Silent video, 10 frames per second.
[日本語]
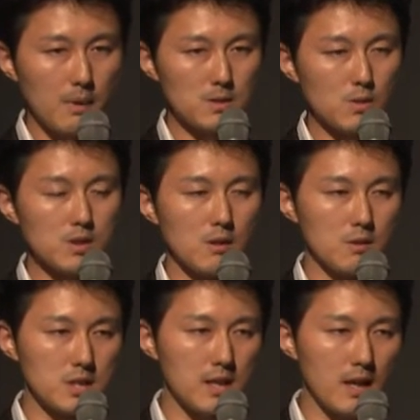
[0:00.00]
まあ、操作を
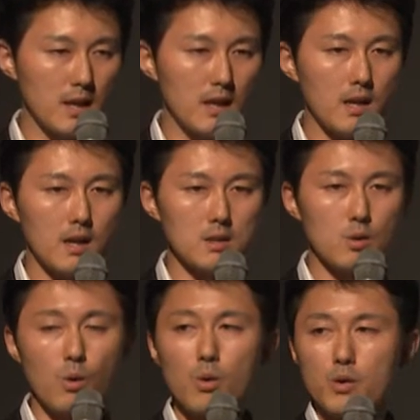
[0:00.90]
して、えー、
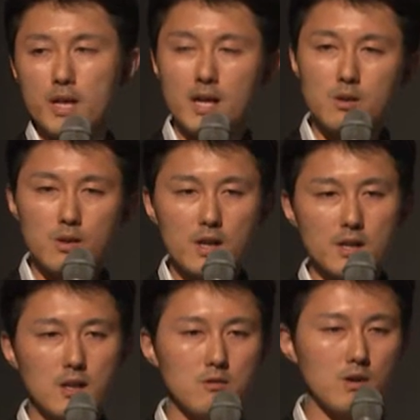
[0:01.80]
相互のやり取りが
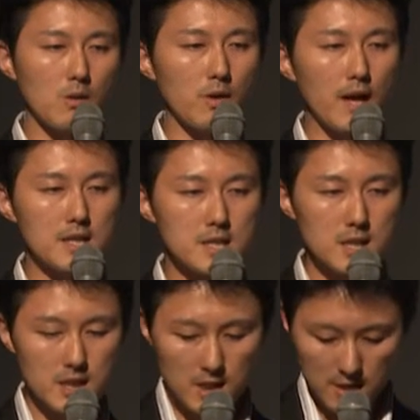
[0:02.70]
できるのがこの
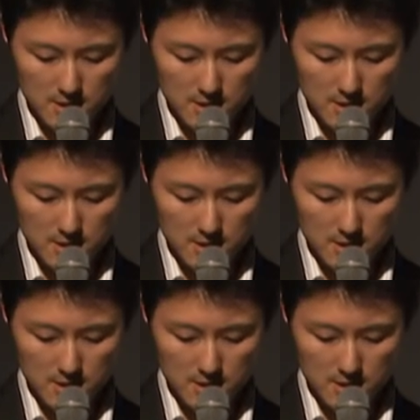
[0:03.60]
ICT で